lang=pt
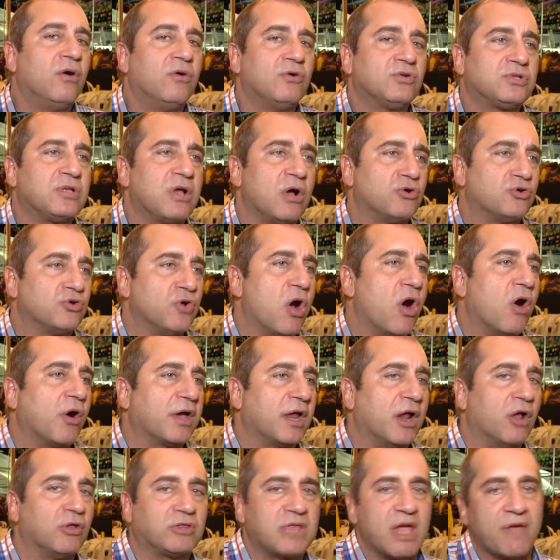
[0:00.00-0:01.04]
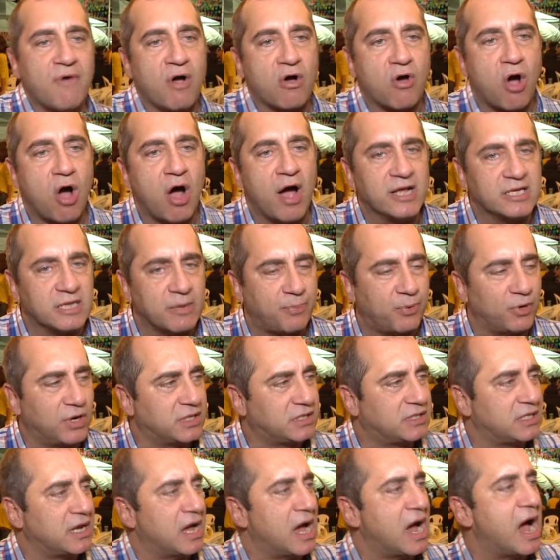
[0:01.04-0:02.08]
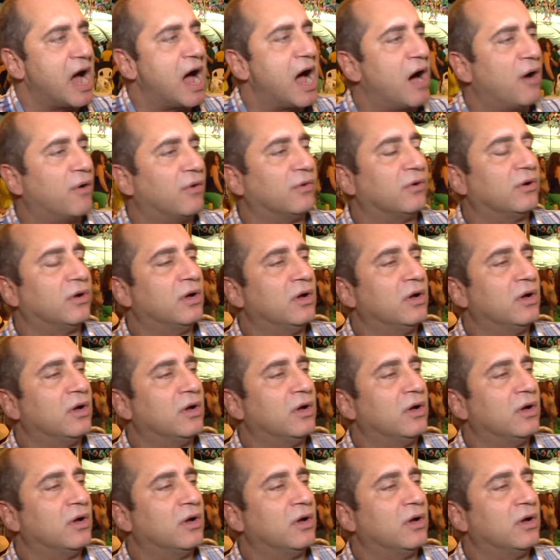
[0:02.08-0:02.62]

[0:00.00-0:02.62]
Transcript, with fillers: o São João que não teve ocorrência policial,